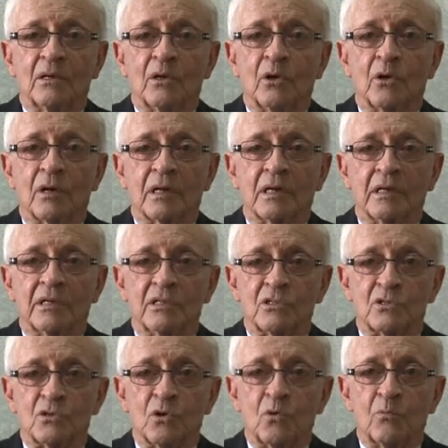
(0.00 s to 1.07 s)

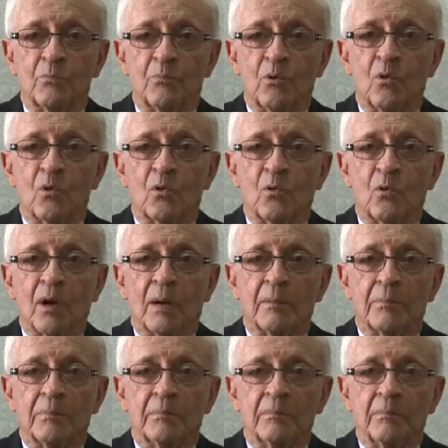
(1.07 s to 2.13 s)
reorganizou um pouco
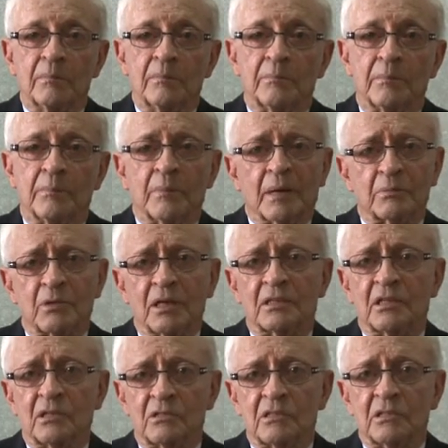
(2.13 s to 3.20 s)
a,
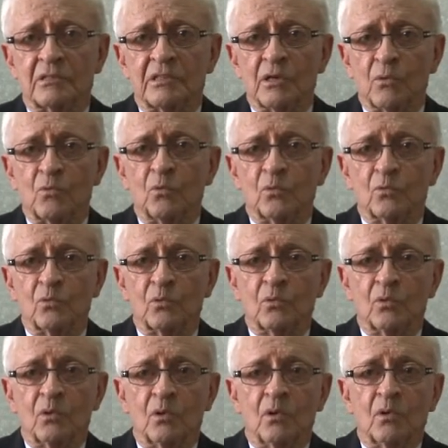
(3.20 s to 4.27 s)
a
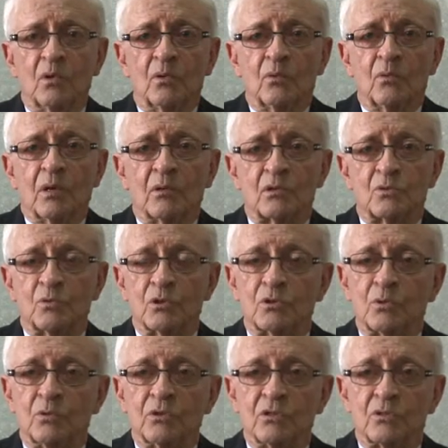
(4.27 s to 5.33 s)
segundo as
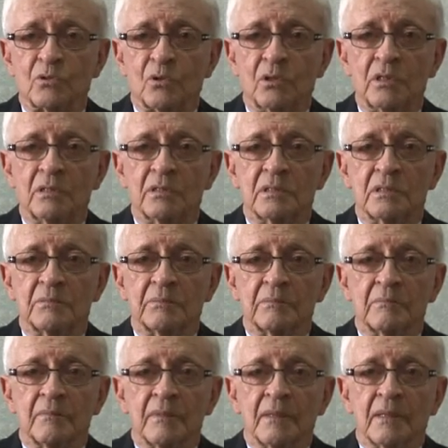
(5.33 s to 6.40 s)
suas condições
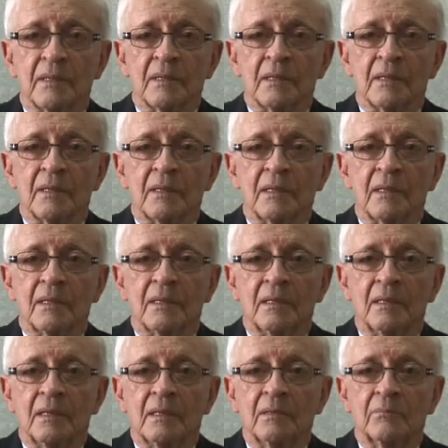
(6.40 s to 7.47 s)

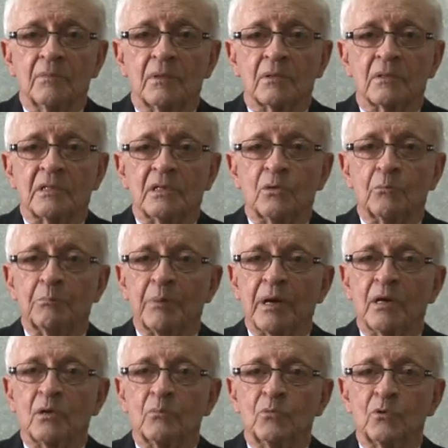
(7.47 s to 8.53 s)
e tinha um
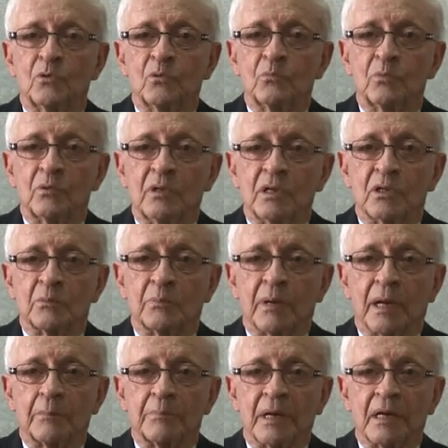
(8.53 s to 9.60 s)
plano muito bonito
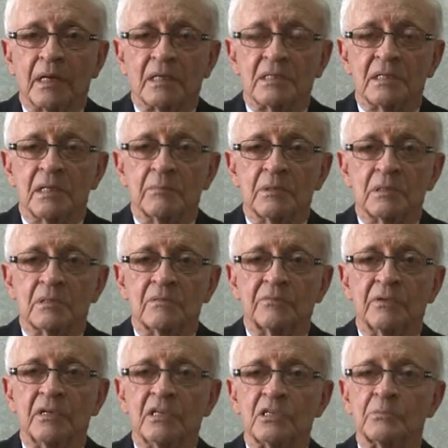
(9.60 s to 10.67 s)
para a Prelazia, mas
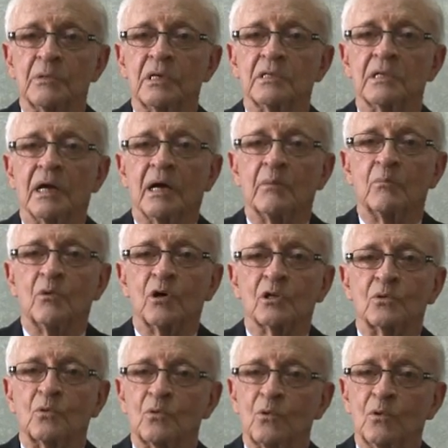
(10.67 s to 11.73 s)
infelizmente a
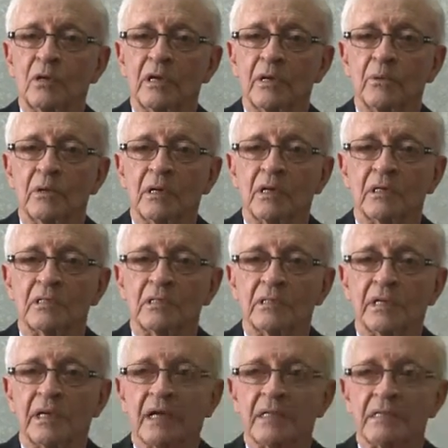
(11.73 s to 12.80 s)
morte ocorreu antes
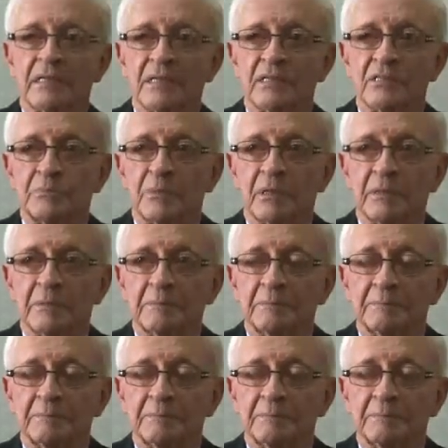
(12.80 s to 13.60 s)
de realizar esse plano.